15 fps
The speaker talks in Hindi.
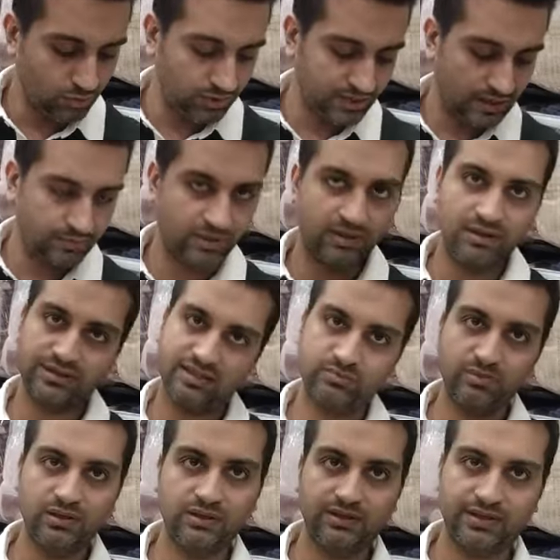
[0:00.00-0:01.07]
लोगों ने आपके लिए
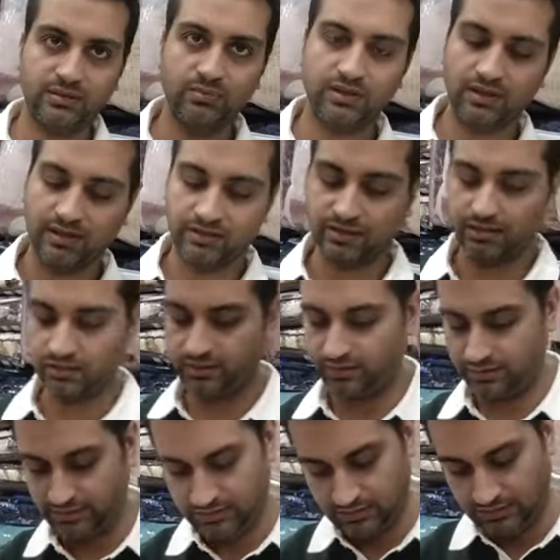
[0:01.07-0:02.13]
असेंबल करके बना ही रखा
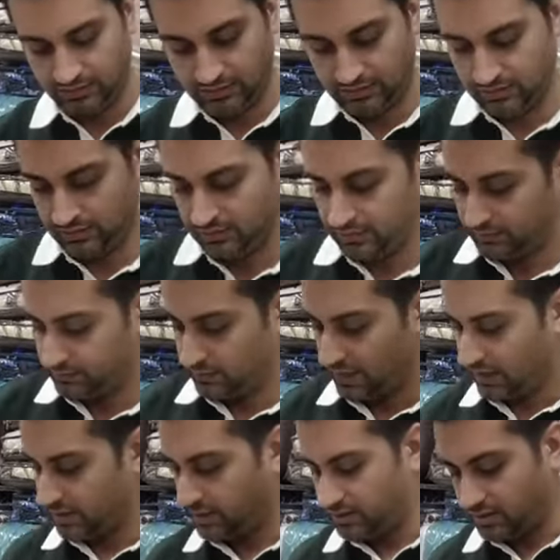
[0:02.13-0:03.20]
है
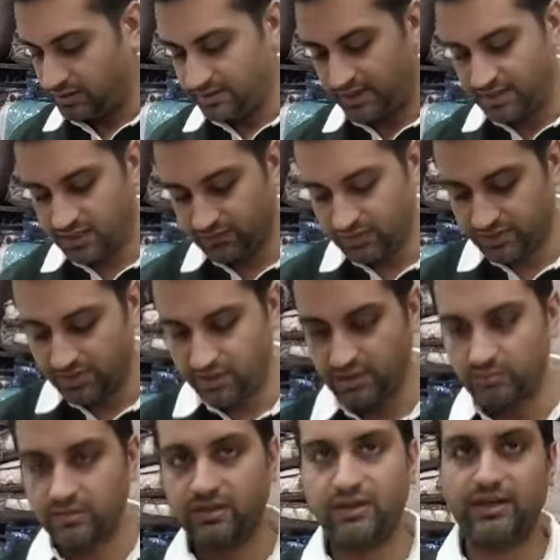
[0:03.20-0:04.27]
इस रज़ाई कवर की
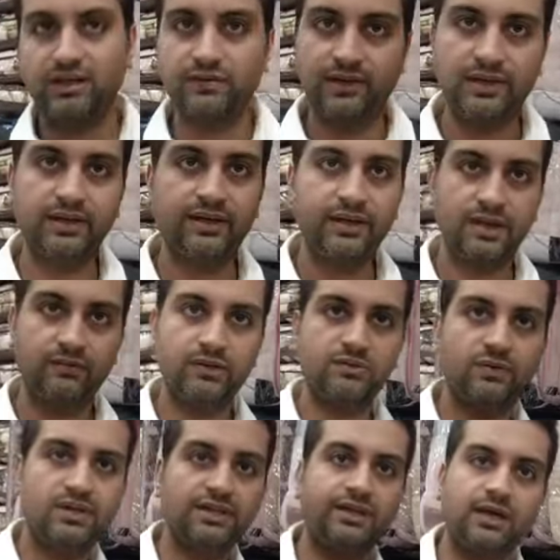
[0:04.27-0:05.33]
कीमत रहने वाली है
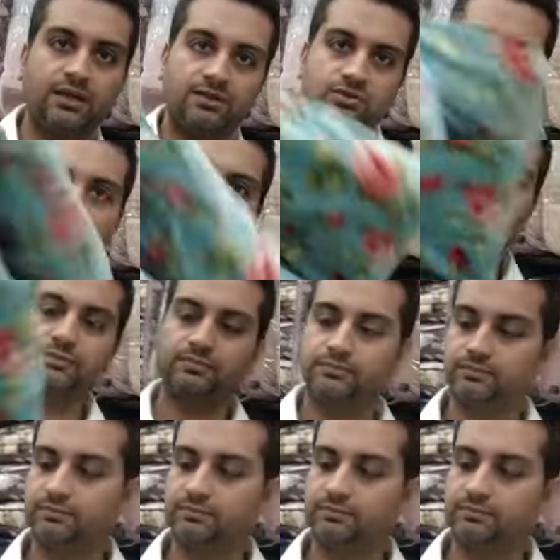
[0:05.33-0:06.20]
इंडिविजुअली ग्यारह सौ रुपये